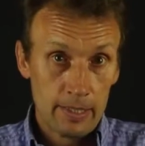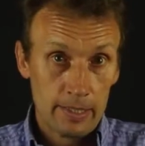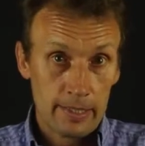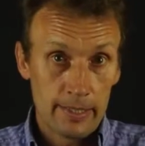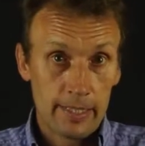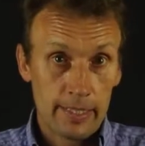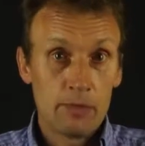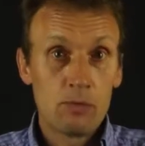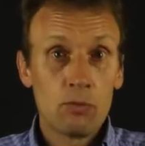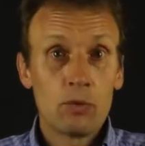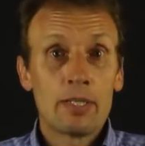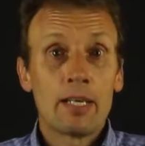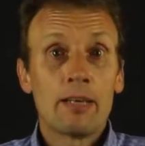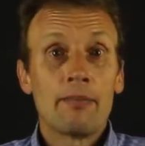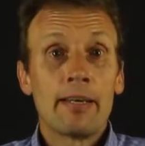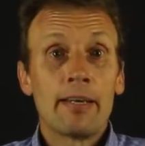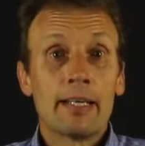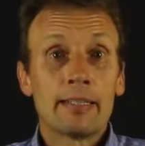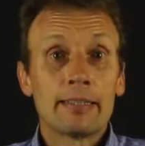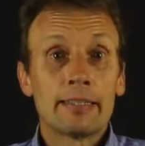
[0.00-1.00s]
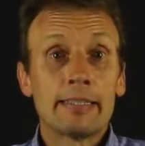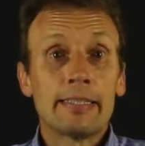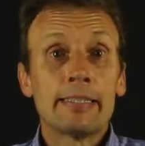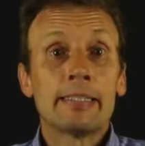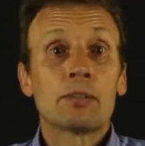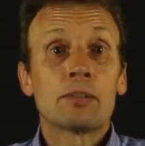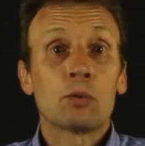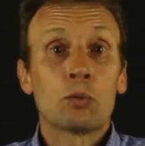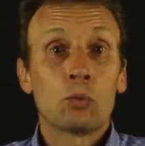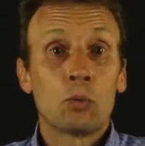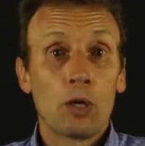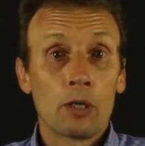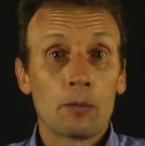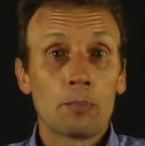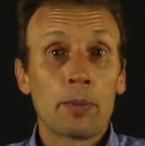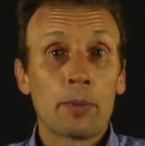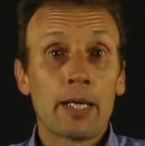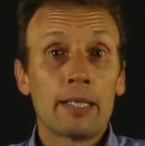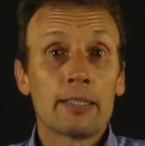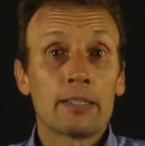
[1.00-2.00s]
Si vous avez un site
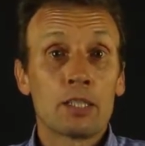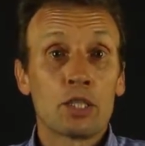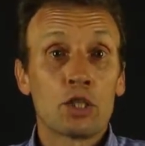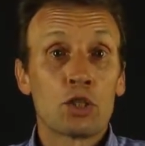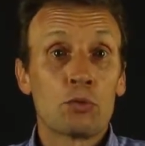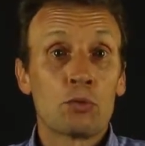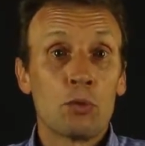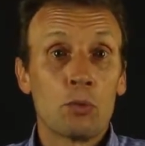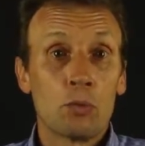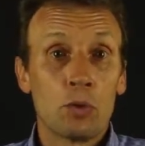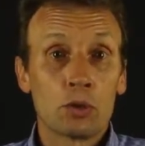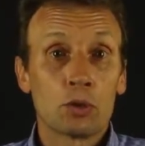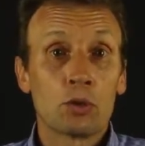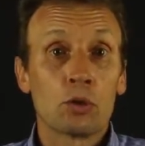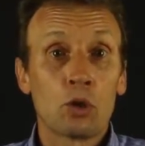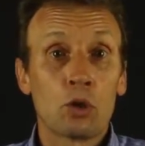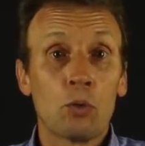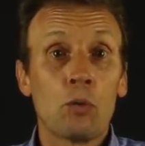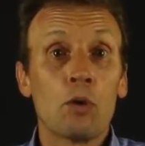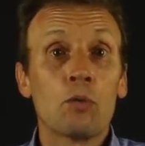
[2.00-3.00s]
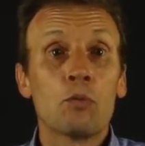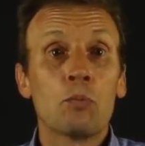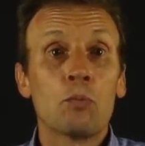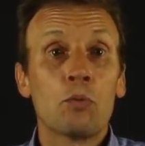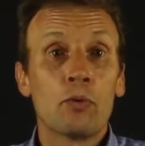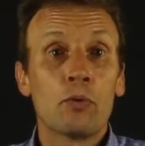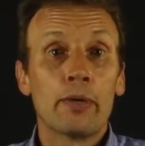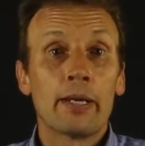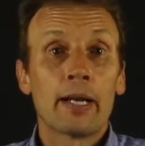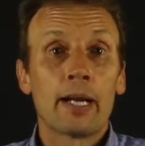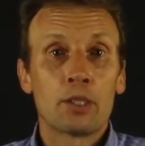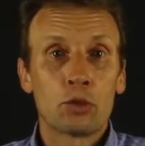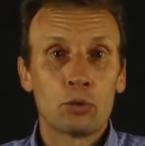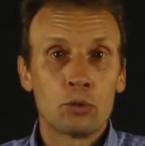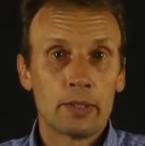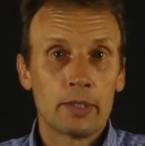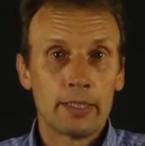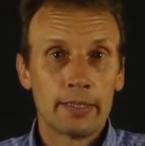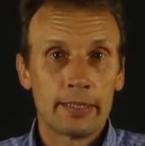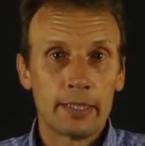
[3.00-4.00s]
WordPress, je vous montre comment vous pouvez
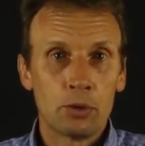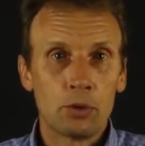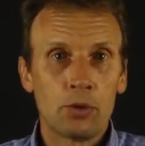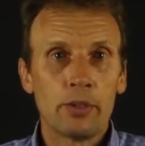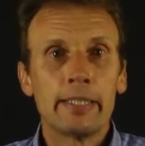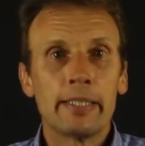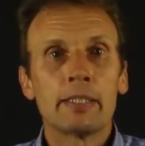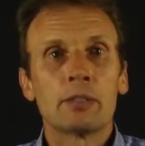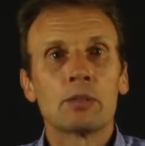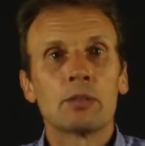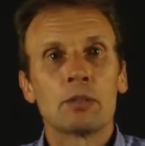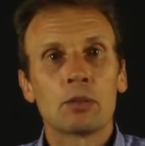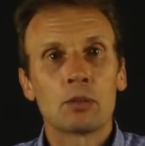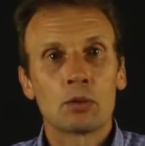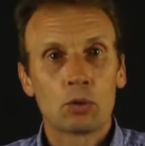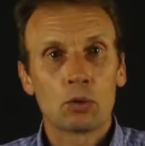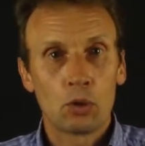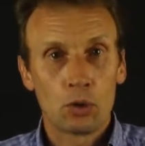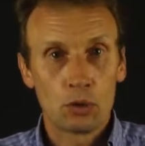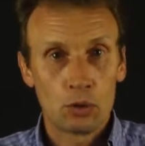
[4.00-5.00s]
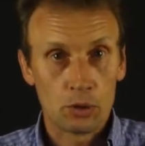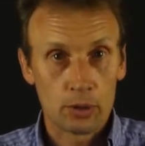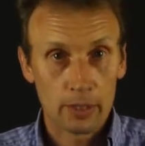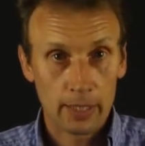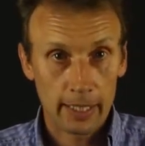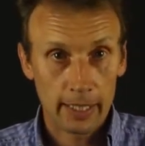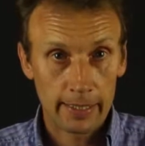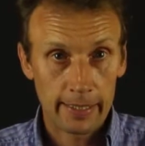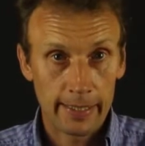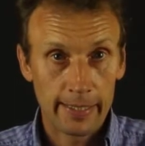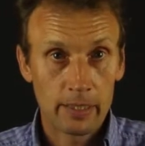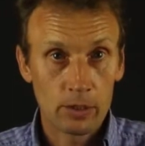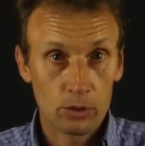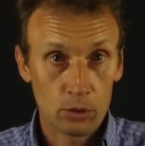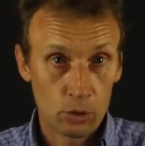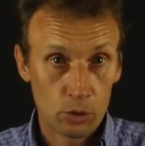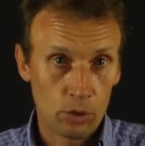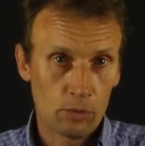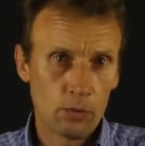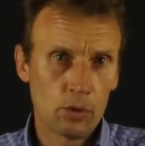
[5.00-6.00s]
rajouter ces deux lignes de code de tracking
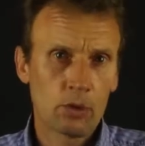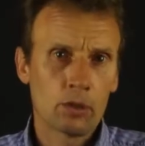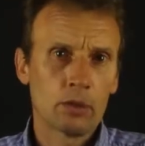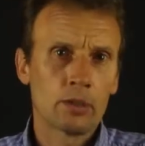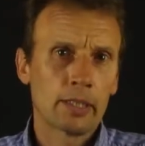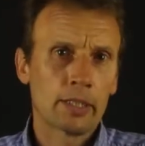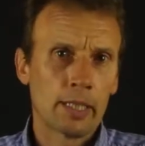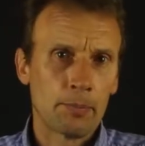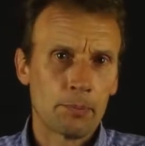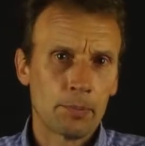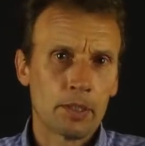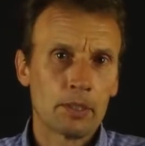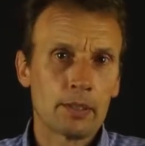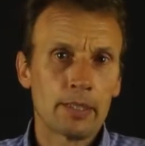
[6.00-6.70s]
dans votre script.